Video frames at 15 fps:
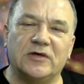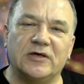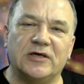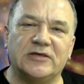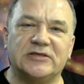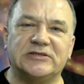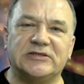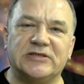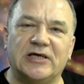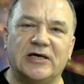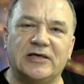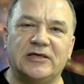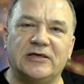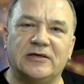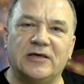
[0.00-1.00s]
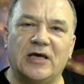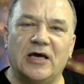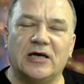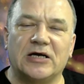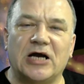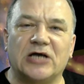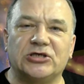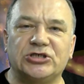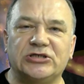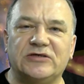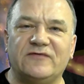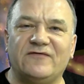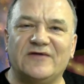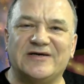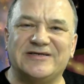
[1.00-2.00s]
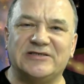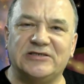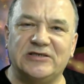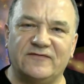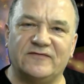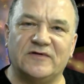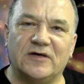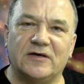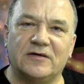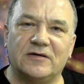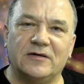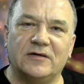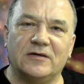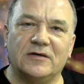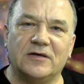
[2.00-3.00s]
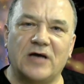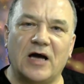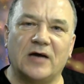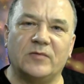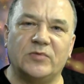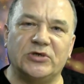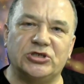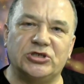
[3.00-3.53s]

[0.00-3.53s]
Это знание, как жить эффективно, как быть